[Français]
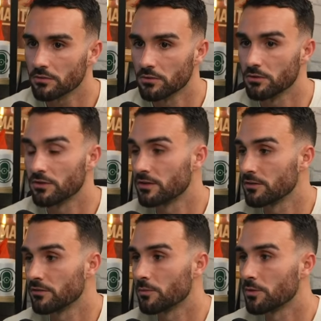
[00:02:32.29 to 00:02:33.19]
Donc c'était
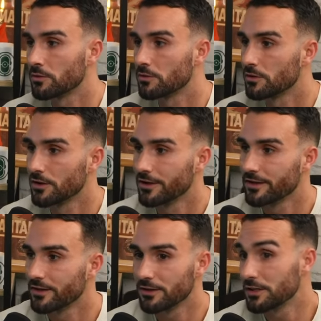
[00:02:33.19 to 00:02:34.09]
vraiment
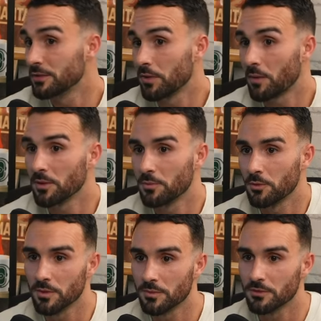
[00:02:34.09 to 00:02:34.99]
euh, hyper bien
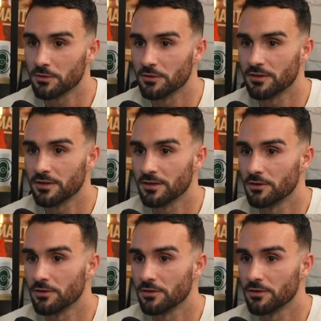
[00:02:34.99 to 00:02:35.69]
pour moi parce que c'était.